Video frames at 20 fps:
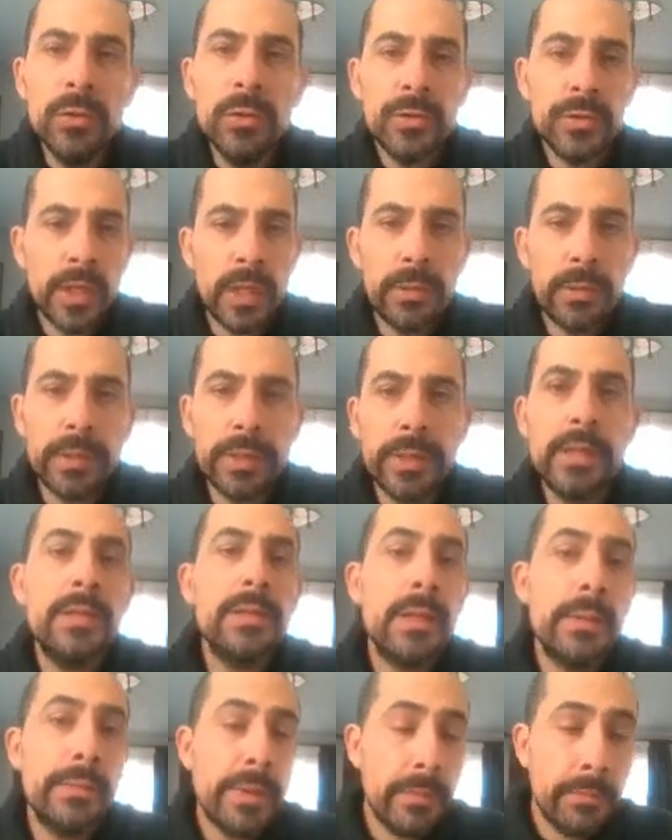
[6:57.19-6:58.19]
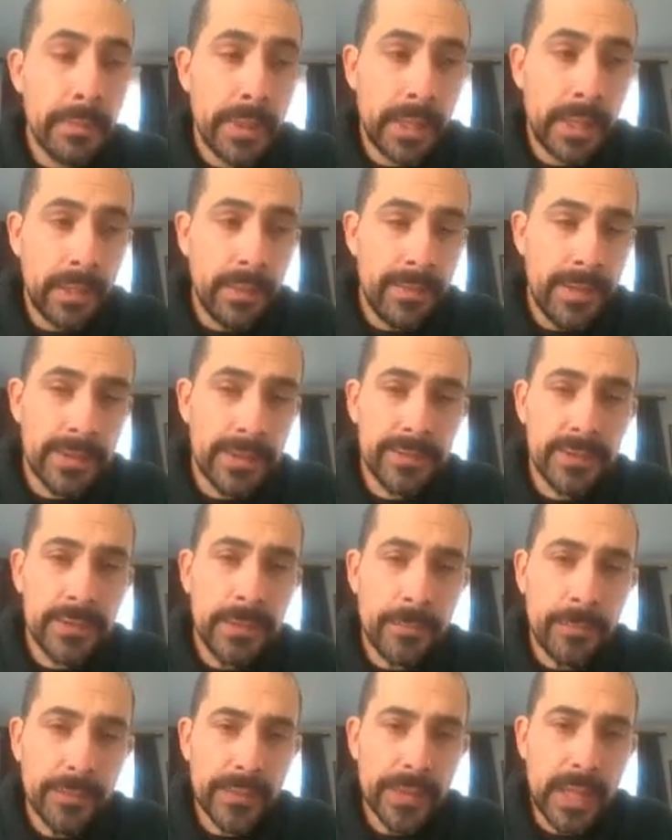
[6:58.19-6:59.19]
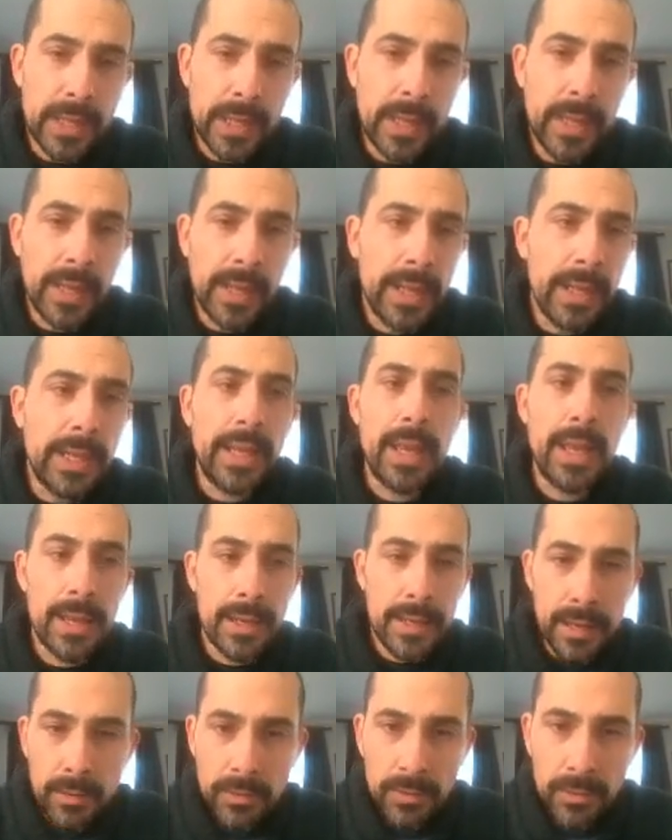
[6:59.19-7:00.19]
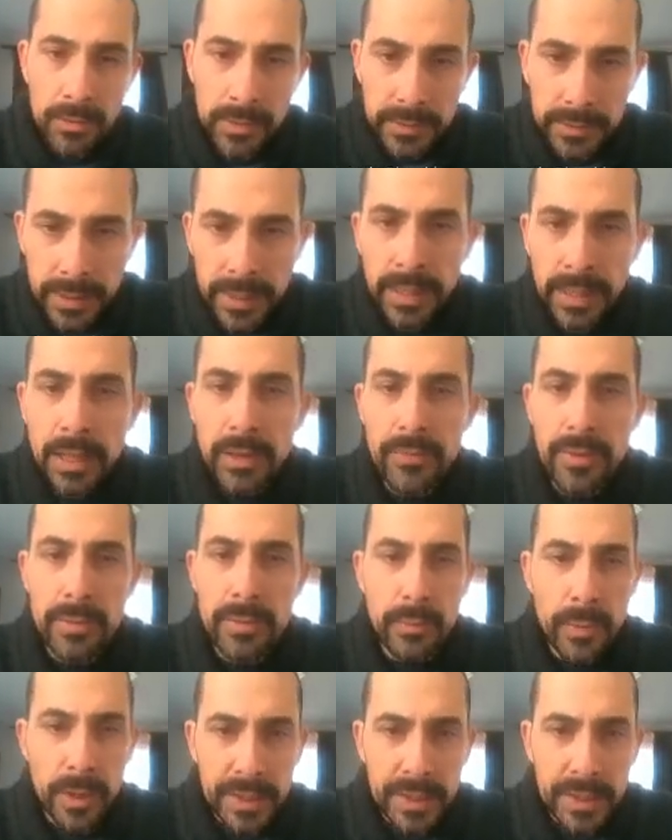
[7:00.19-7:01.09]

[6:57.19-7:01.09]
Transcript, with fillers: Rubus es un género también bien diverso y es el género de la